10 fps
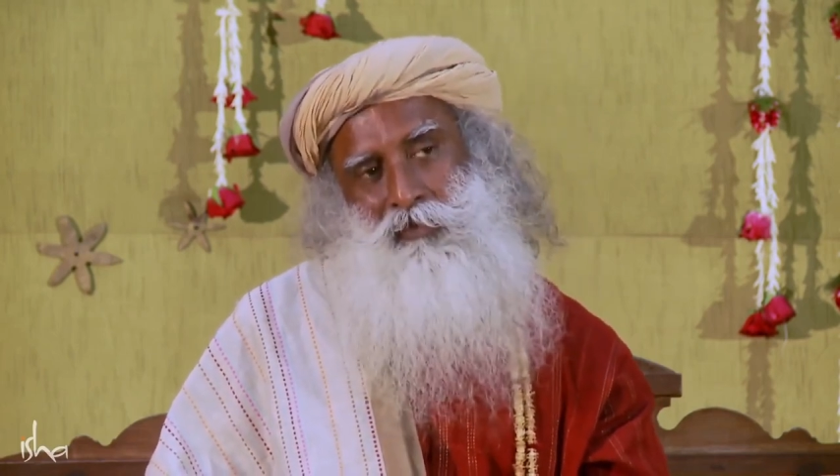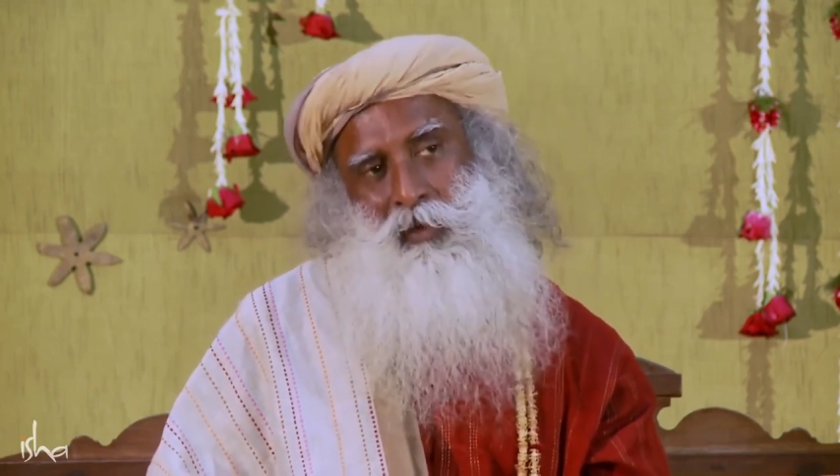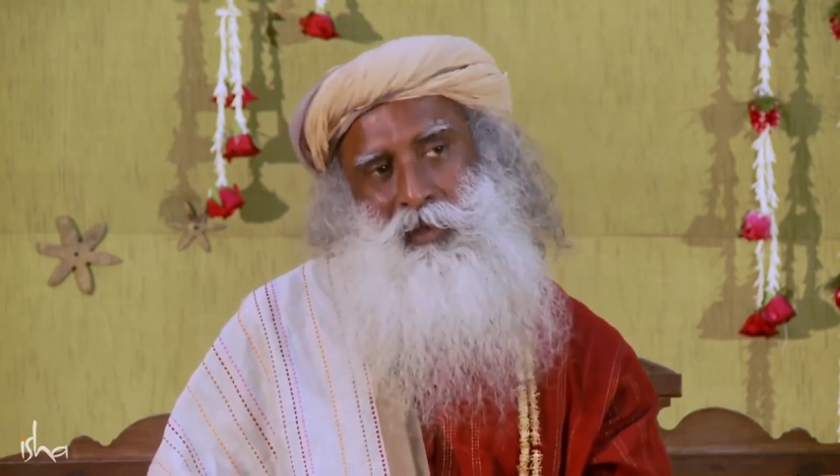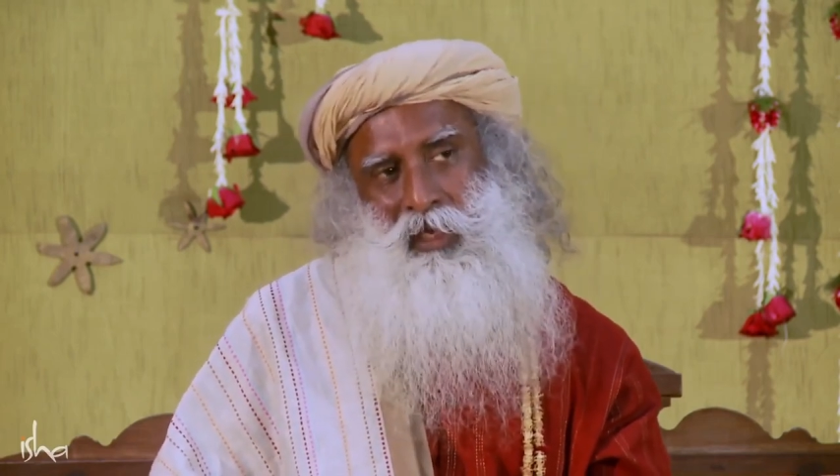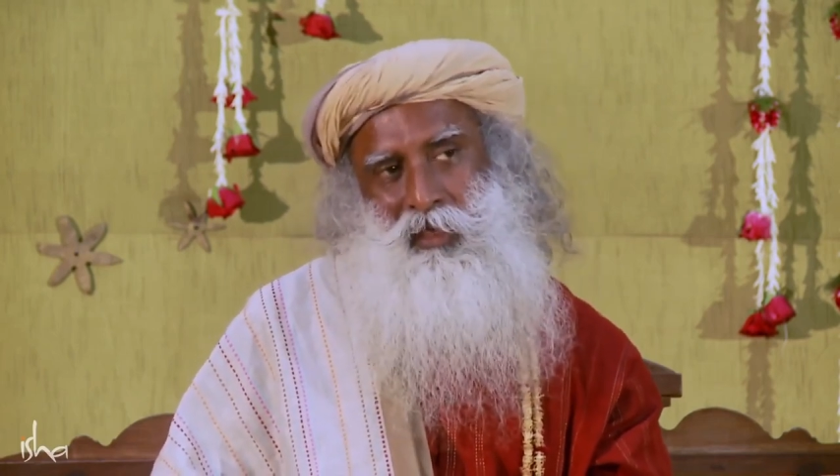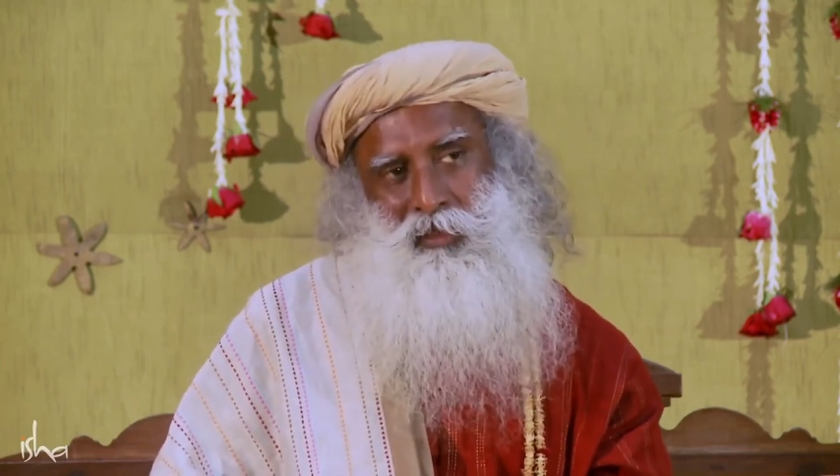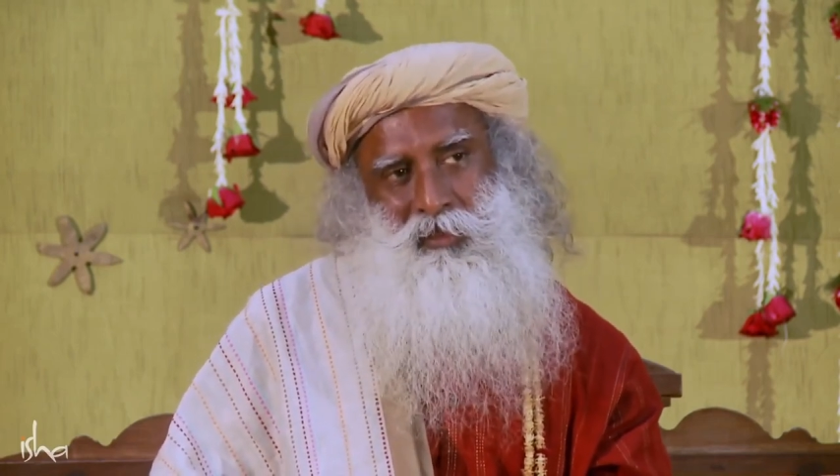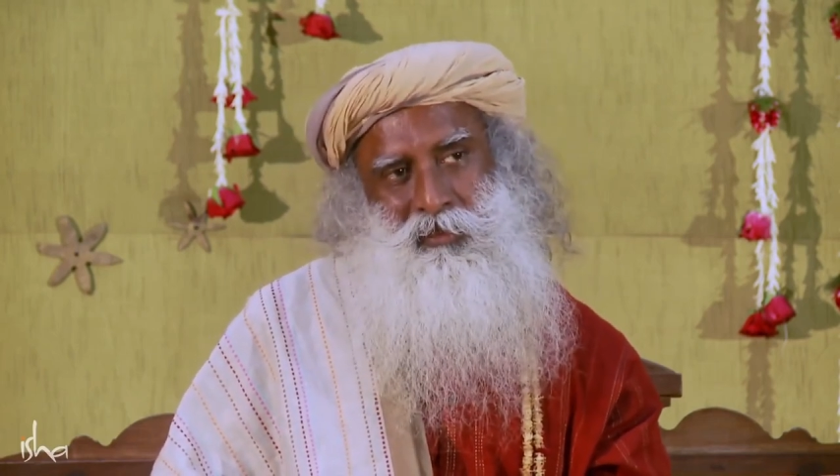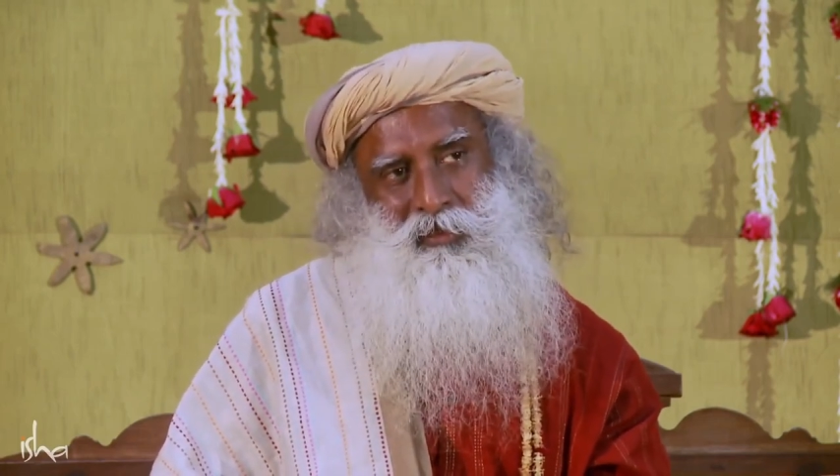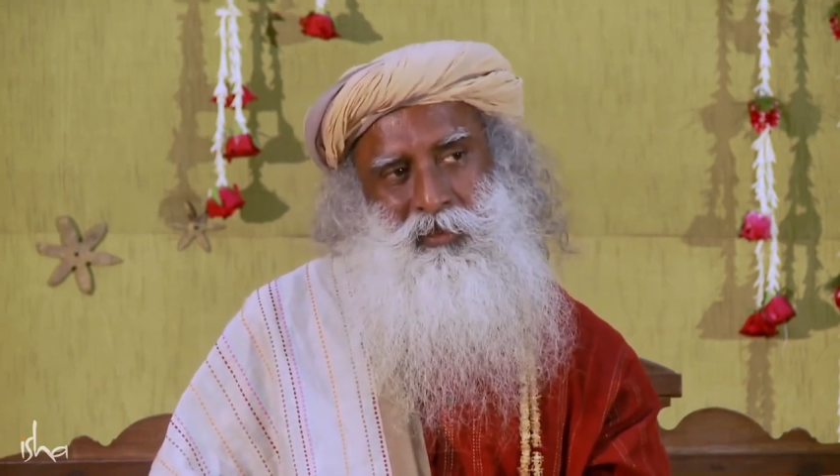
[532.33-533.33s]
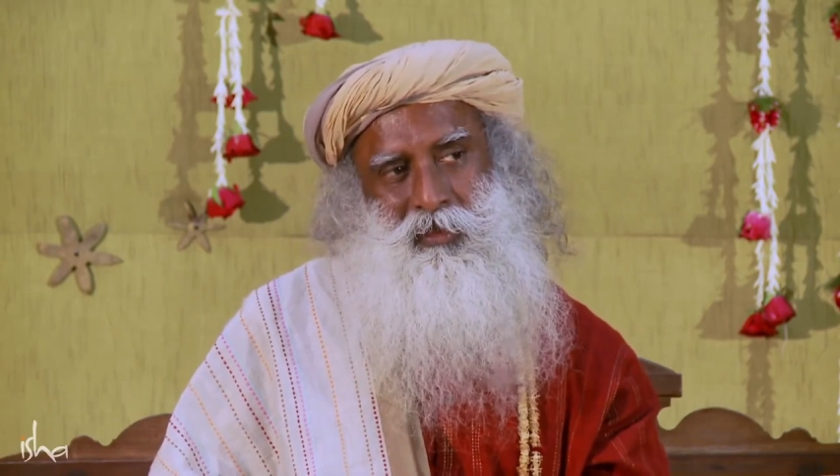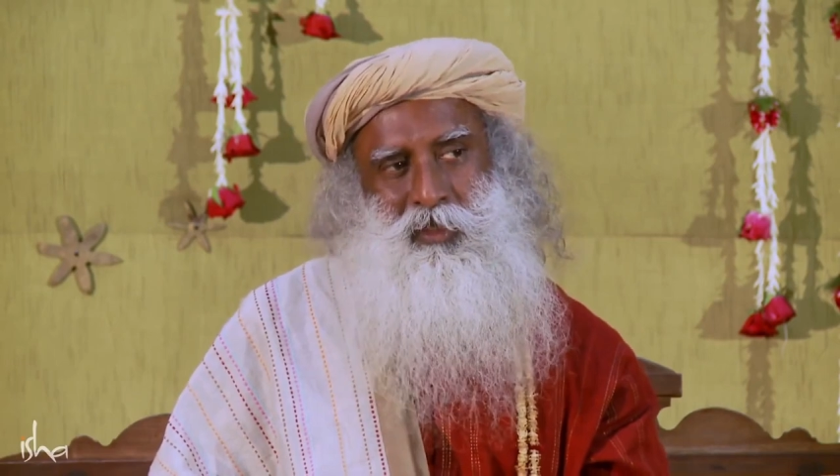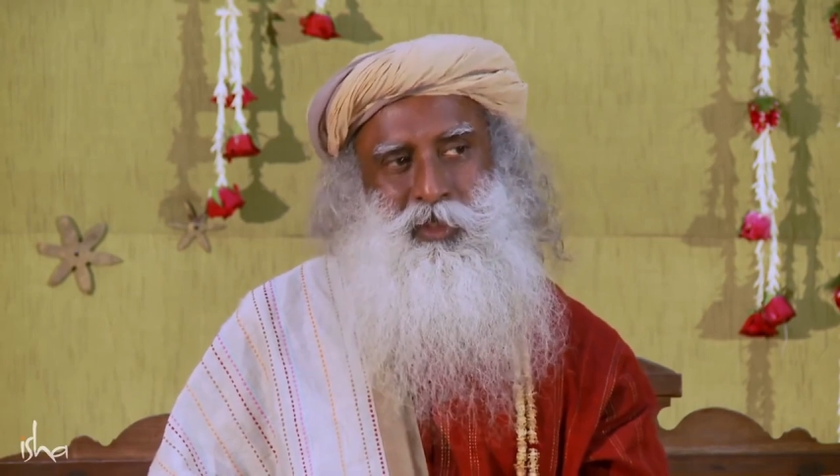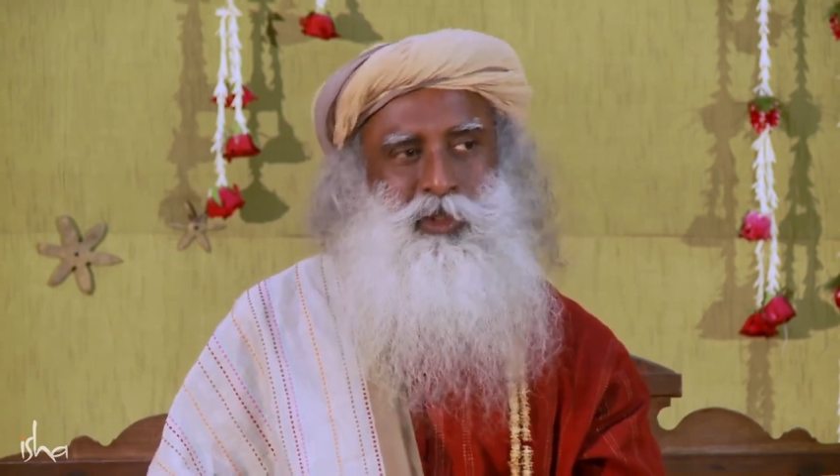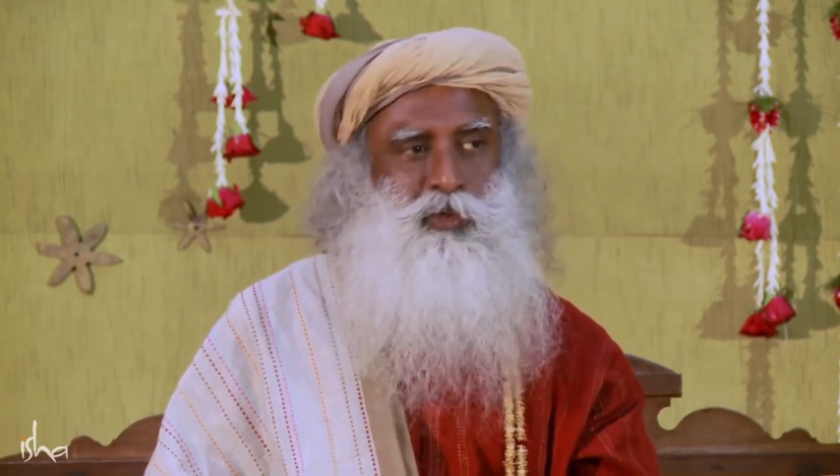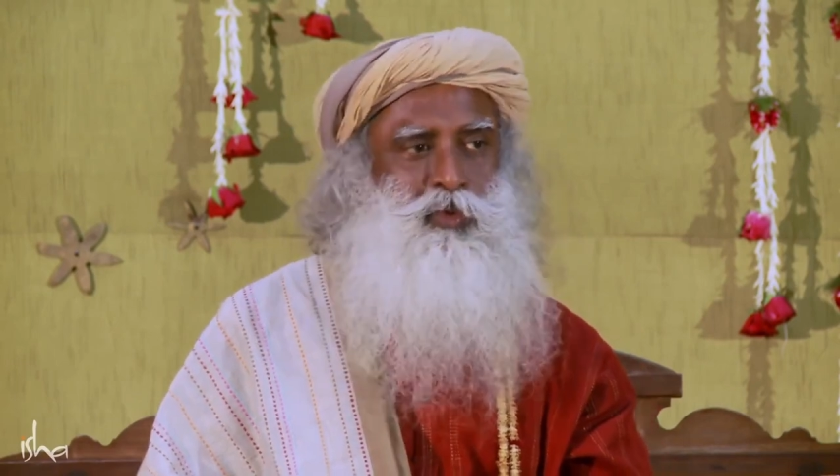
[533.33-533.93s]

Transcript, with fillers: Wenn sie tot umfallen,